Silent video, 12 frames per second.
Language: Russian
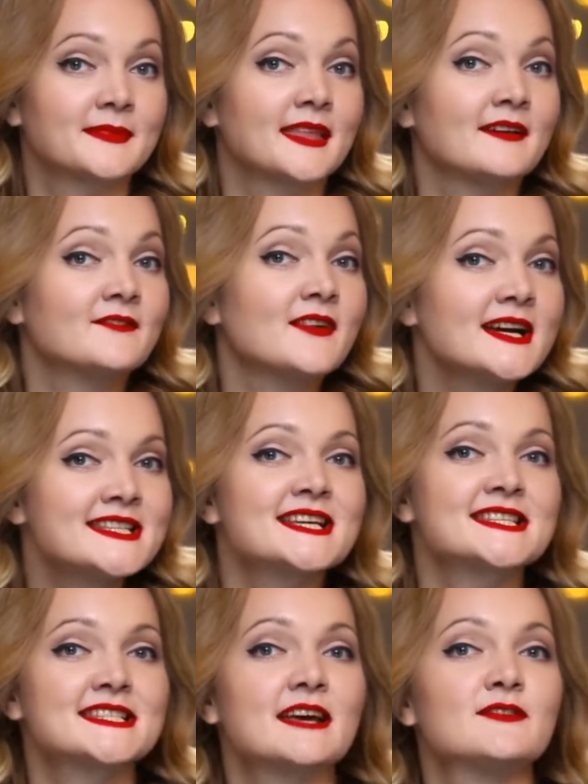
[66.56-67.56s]

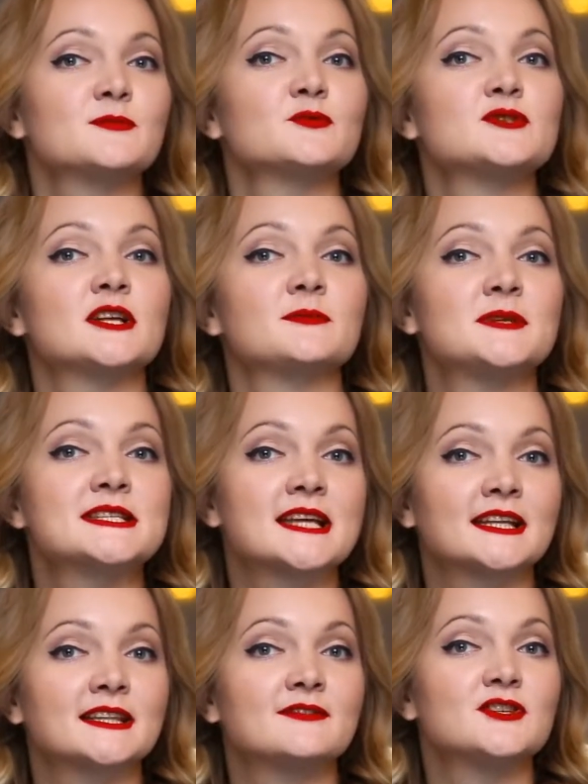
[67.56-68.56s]
Давайте оставим удел
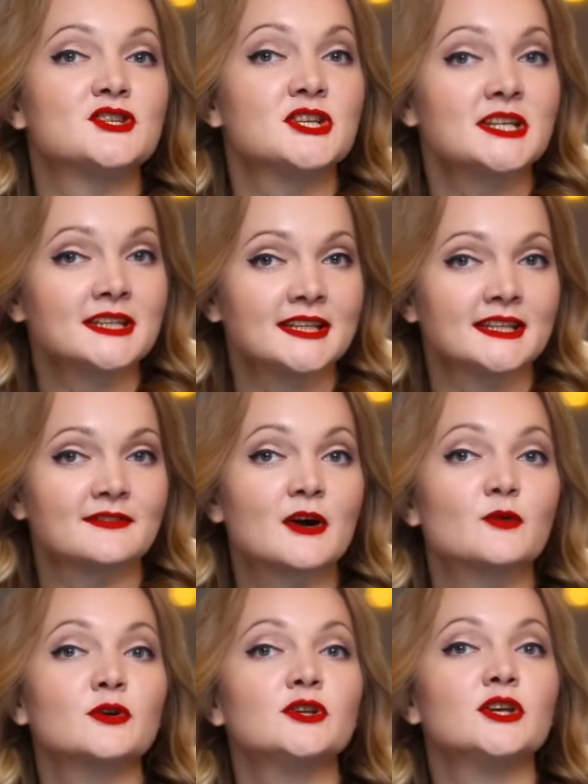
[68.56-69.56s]
блистать на вечеринке
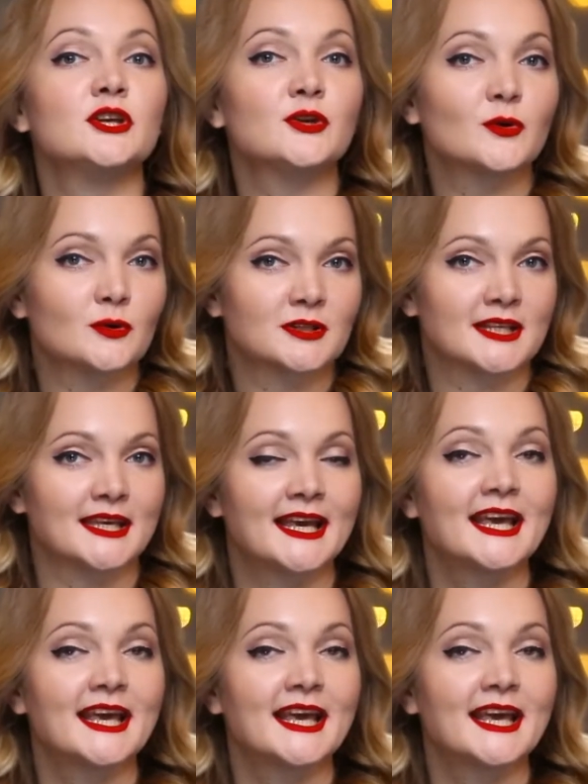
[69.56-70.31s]
новогодней елки.